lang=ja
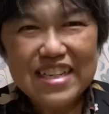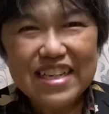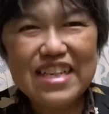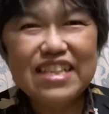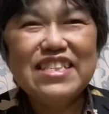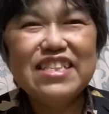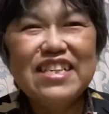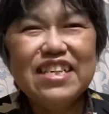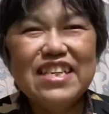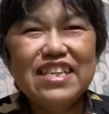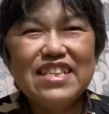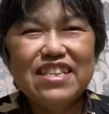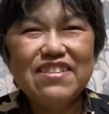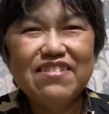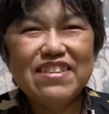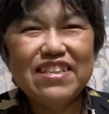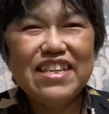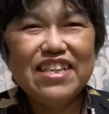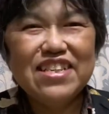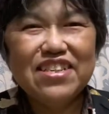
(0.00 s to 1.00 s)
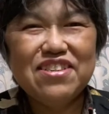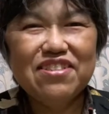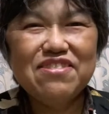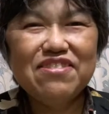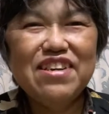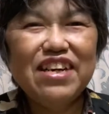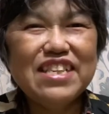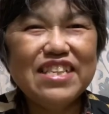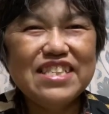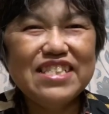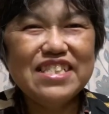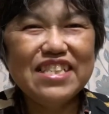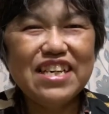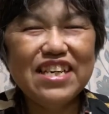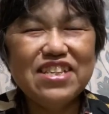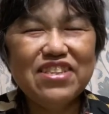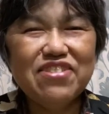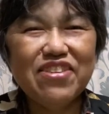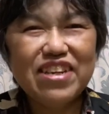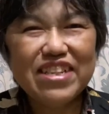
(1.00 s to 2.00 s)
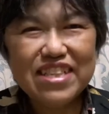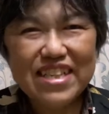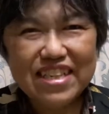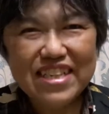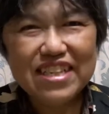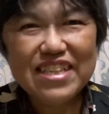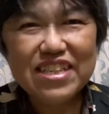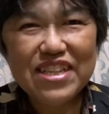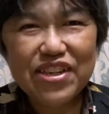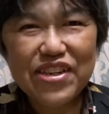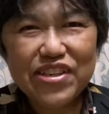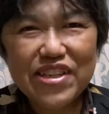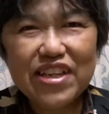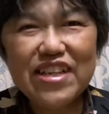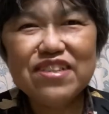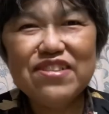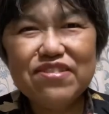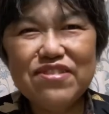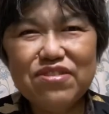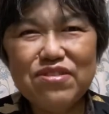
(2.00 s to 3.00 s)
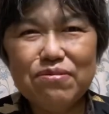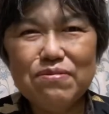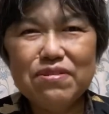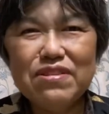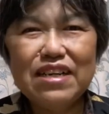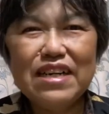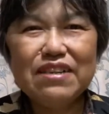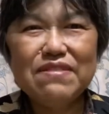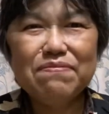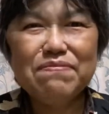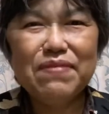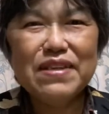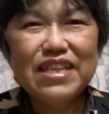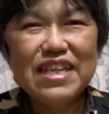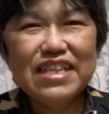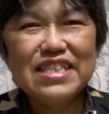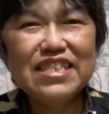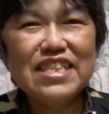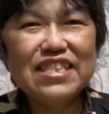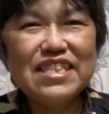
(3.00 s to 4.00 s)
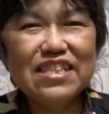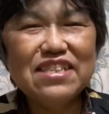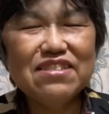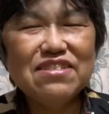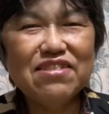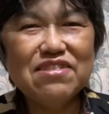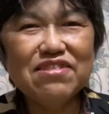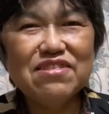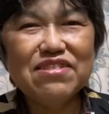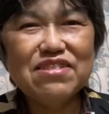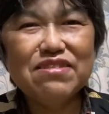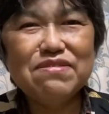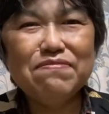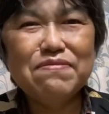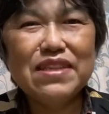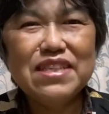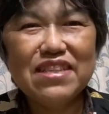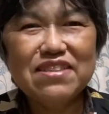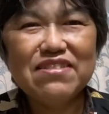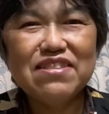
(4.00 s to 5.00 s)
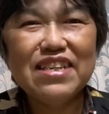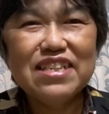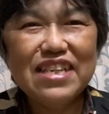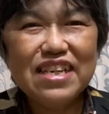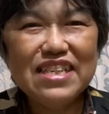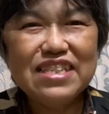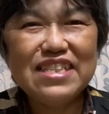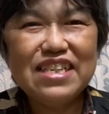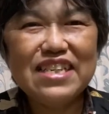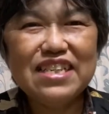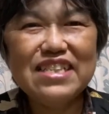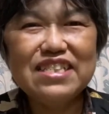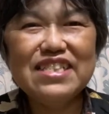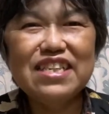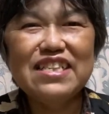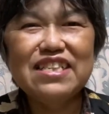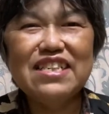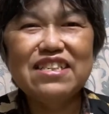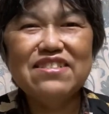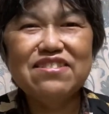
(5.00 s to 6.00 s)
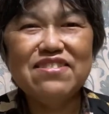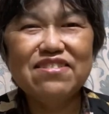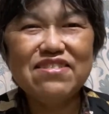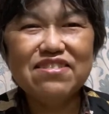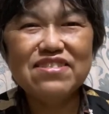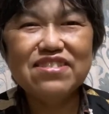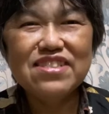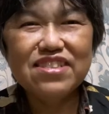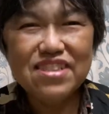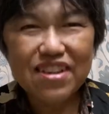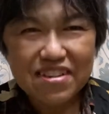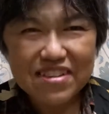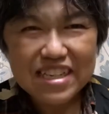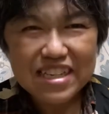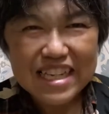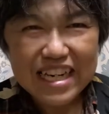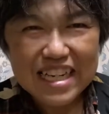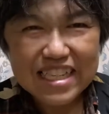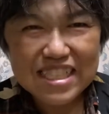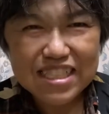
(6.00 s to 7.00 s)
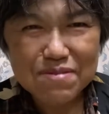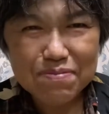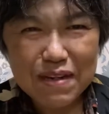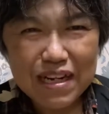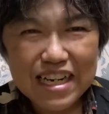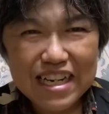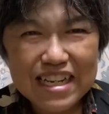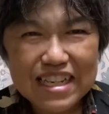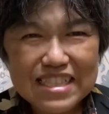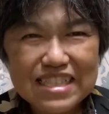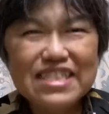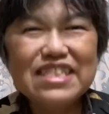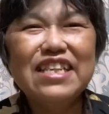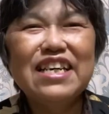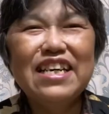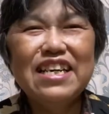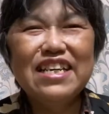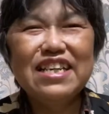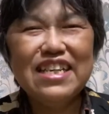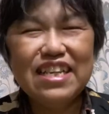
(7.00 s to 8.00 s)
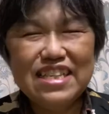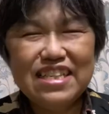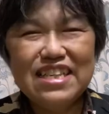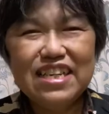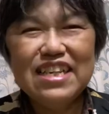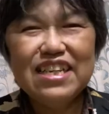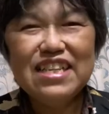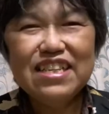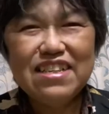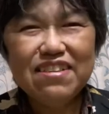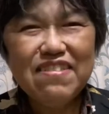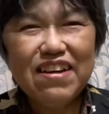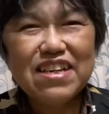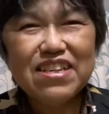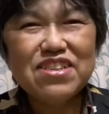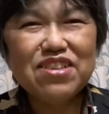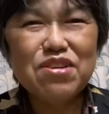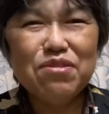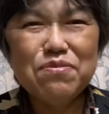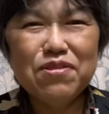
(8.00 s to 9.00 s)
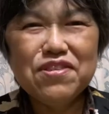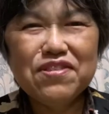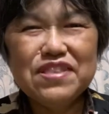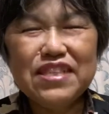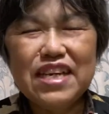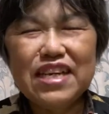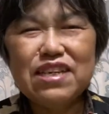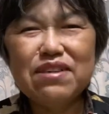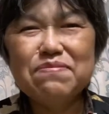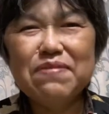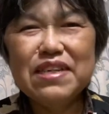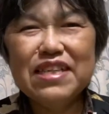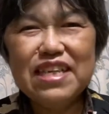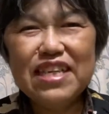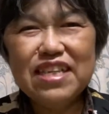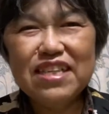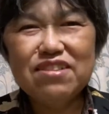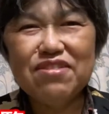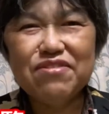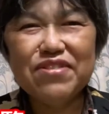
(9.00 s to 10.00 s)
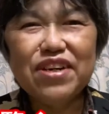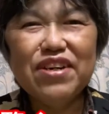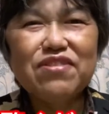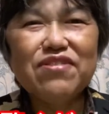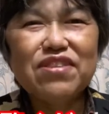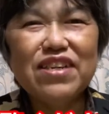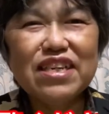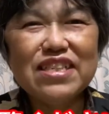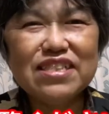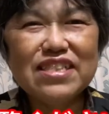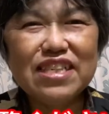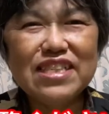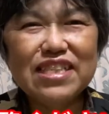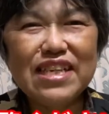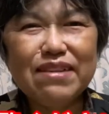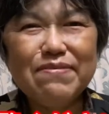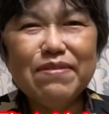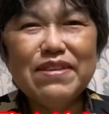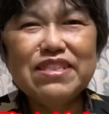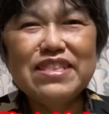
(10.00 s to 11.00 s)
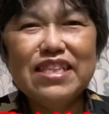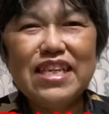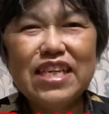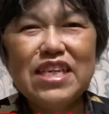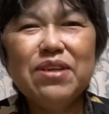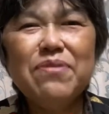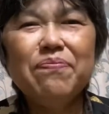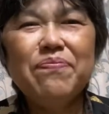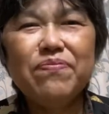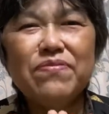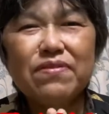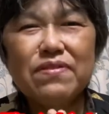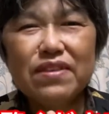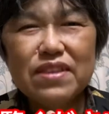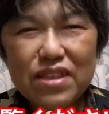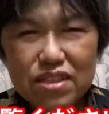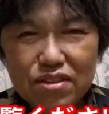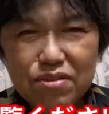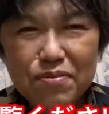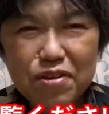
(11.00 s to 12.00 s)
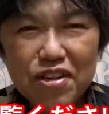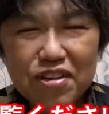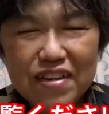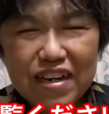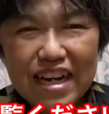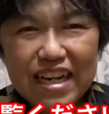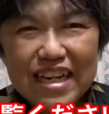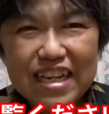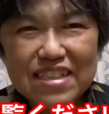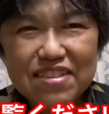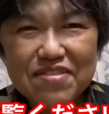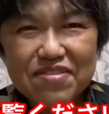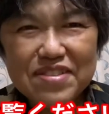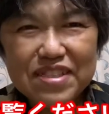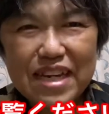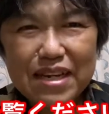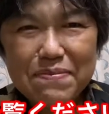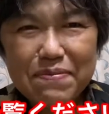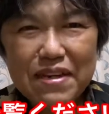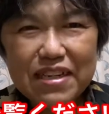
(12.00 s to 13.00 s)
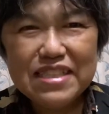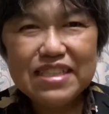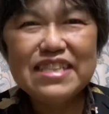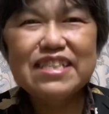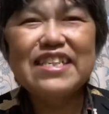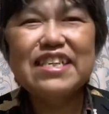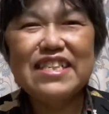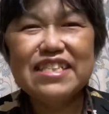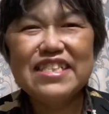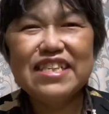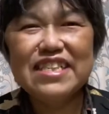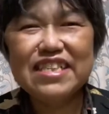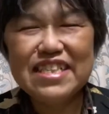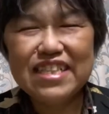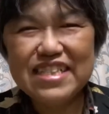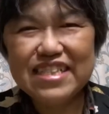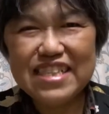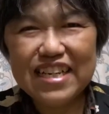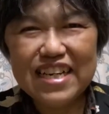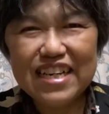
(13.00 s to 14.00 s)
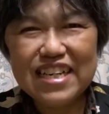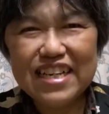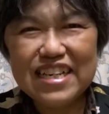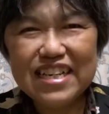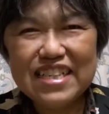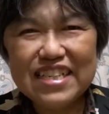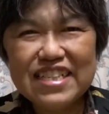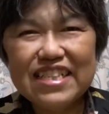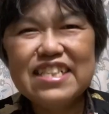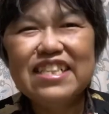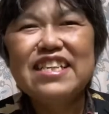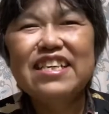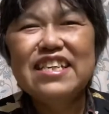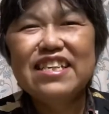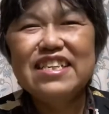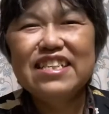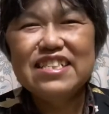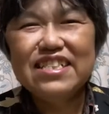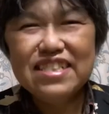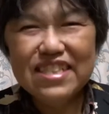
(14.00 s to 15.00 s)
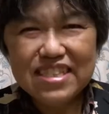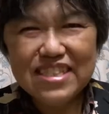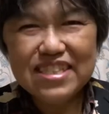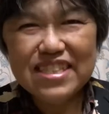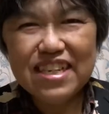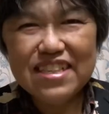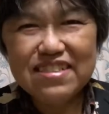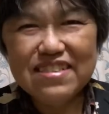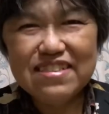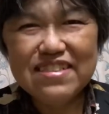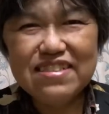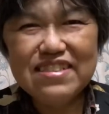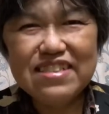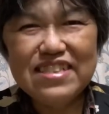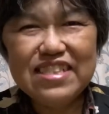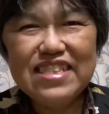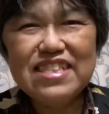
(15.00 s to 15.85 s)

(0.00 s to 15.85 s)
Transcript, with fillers: い、ではね今日の話が良かったなって方はグッドボタン、またチャンネル登録、まだの方はぜひチャンネル登録お願いします。はい、では今日も最後まで動画をご覧くださいましてどうもありがとうございます。たけちゃんでした。ついてる